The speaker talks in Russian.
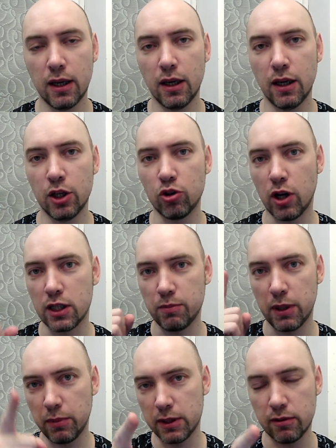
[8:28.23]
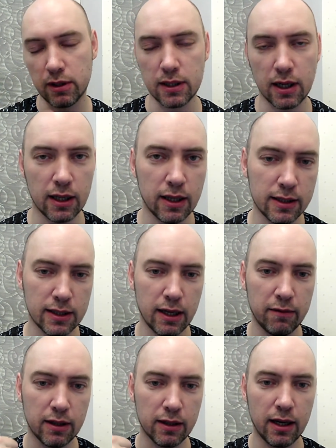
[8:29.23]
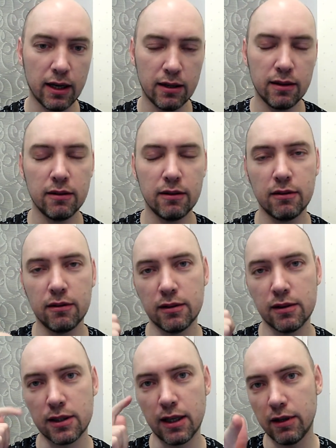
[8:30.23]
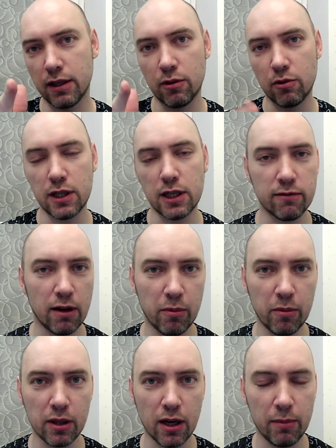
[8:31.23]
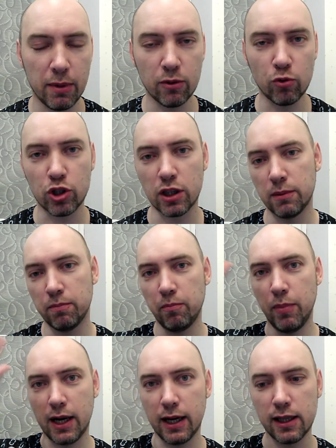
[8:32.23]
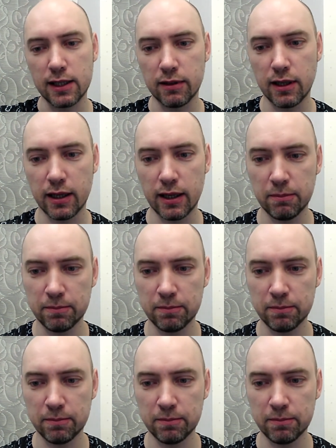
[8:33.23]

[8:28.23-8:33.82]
Еще раз подписывайтесь на канал, ставьте лайк, зовите друзей. С вами был Роман Душкин. Пока, до свидания.